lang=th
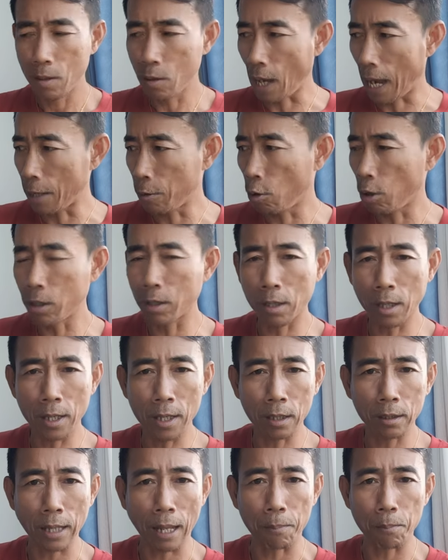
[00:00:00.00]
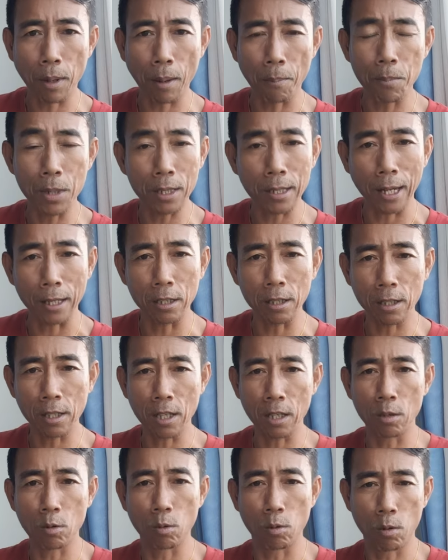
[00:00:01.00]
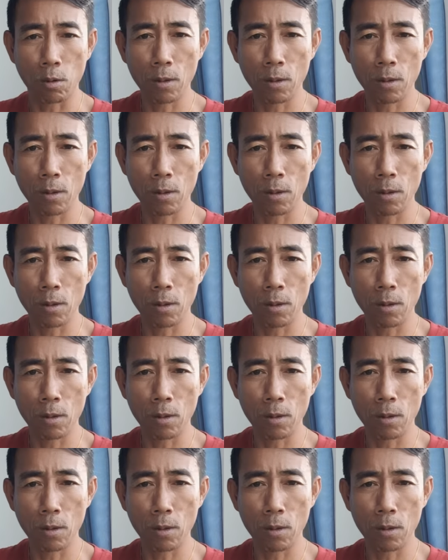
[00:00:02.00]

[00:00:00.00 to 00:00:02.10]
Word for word: อนนท์เธอยังตัดแบบมิจฉาทิฏฐิอยู่